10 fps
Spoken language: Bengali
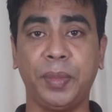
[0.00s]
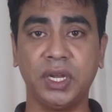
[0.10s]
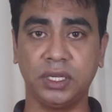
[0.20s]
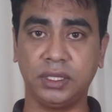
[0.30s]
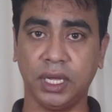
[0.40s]
আপনি
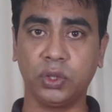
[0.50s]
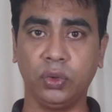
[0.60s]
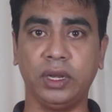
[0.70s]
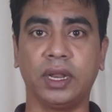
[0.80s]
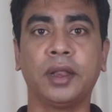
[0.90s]
সিদ্ধান্ত
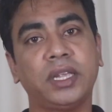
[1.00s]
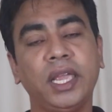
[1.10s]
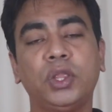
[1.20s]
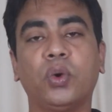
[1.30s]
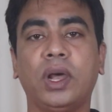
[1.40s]
নিলেন
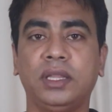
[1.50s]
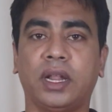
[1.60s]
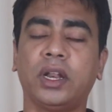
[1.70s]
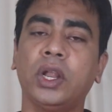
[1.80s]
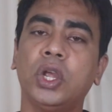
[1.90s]
সেই
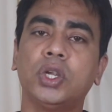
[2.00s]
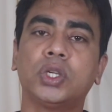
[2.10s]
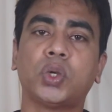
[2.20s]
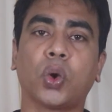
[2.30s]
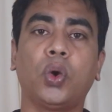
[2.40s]
দোকানদারের
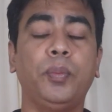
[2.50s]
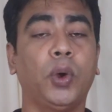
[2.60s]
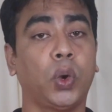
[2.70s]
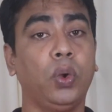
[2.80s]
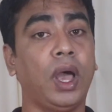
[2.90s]
সকল
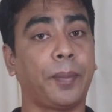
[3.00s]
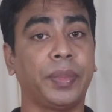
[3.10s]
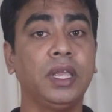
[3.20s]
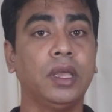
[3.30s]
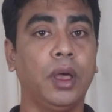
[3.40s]
পণ্য
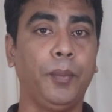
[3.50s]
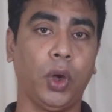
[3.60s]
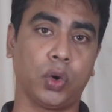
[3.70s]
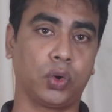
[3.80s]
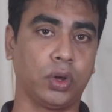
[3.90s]
আপনি
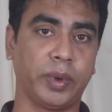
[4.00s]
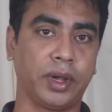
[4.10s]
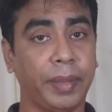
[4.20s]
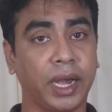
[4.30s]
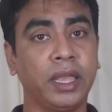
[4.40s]
বয়কট করবেন
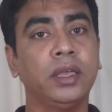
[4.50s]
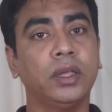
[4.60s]
মানে